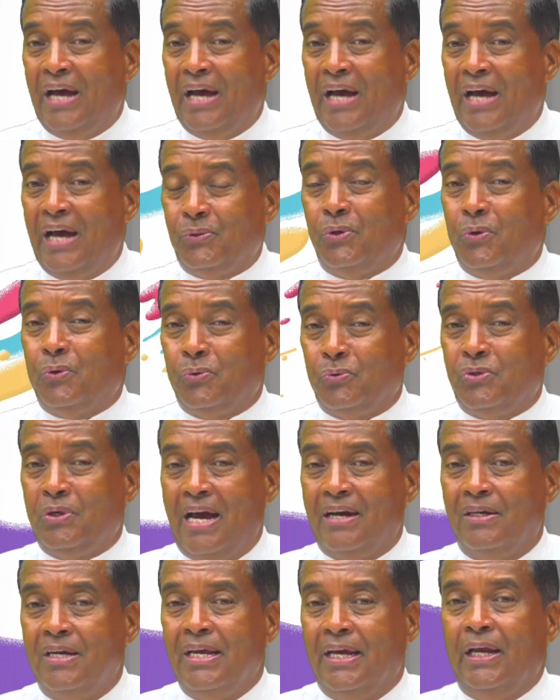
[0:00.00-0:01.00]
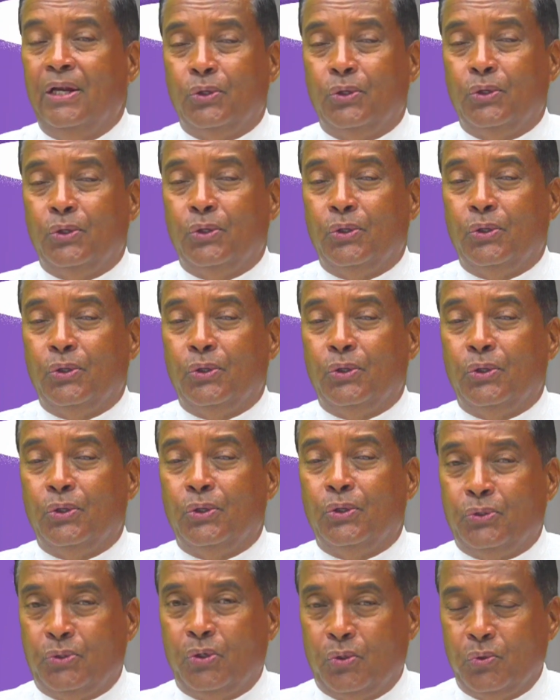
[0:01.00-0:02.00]
Antonio Cruz Jiminián, el
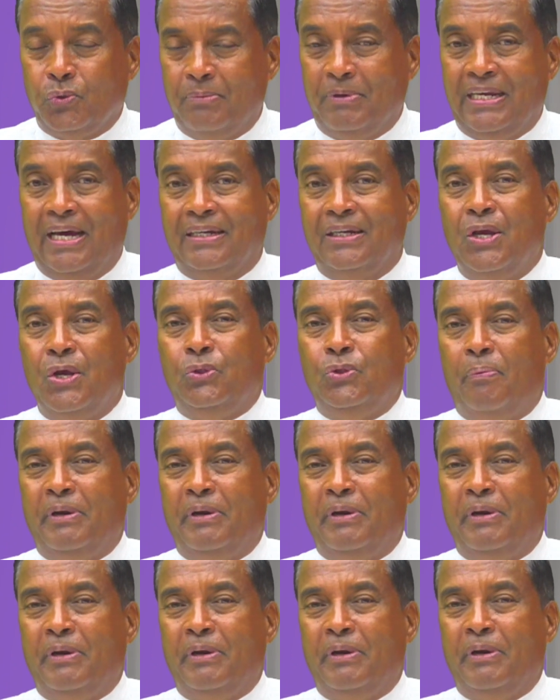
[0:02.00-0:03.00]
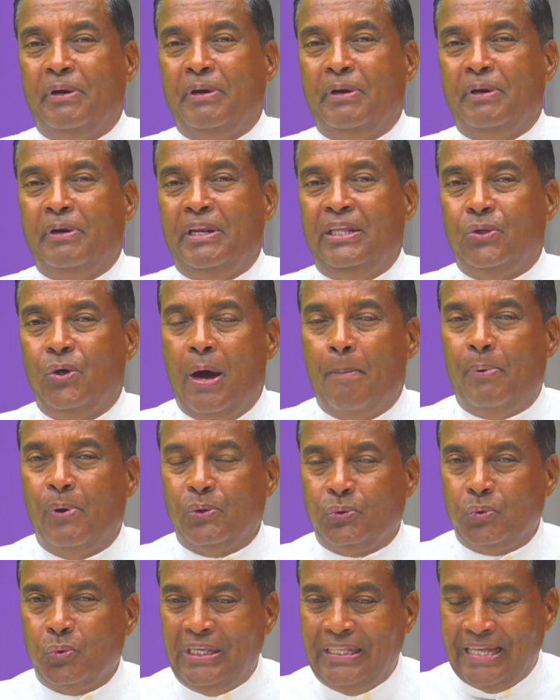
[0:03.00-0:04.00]
doctor Cruz Jiminián, nos brindó la
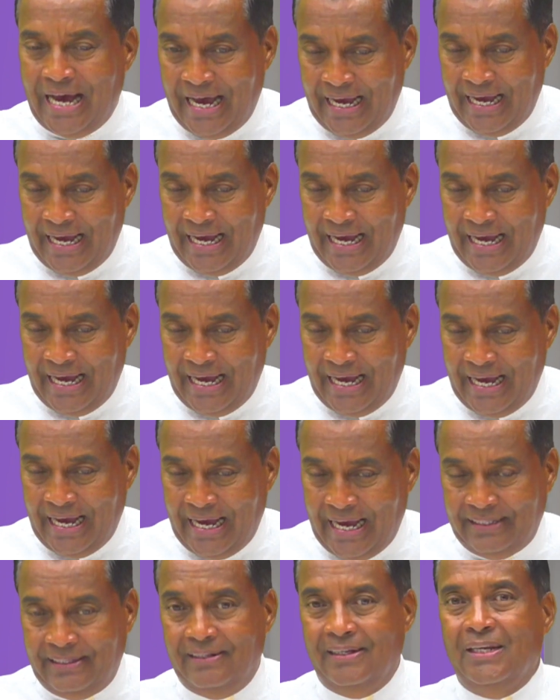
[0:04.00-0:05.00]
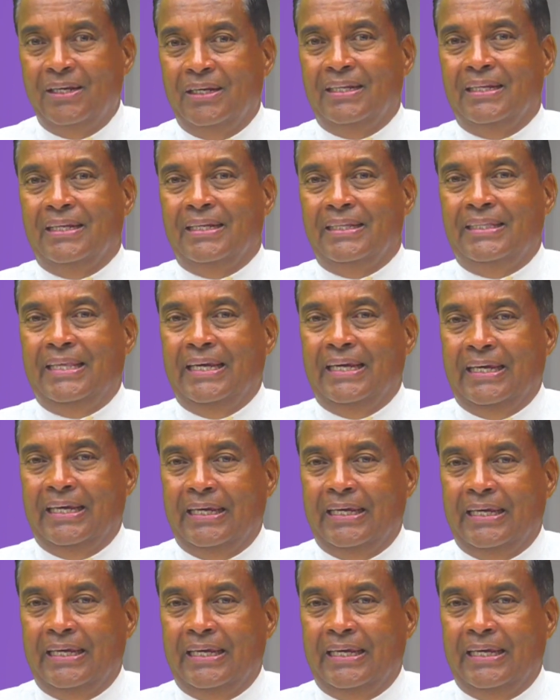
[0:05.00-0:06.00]
oportunidad
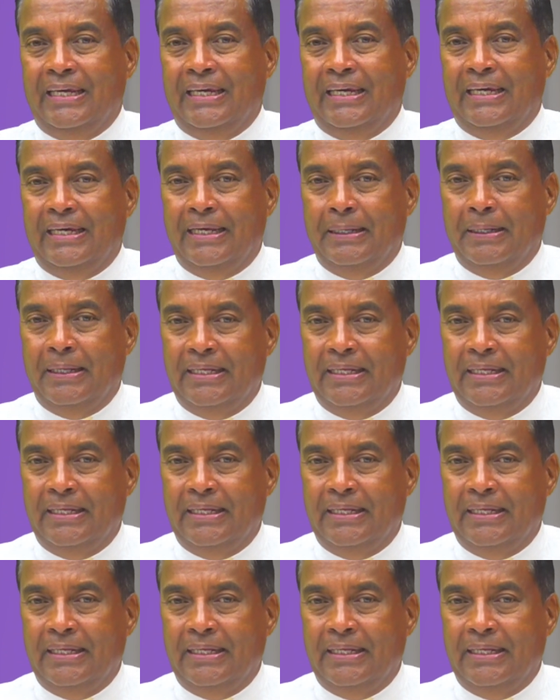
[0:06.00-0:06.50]
de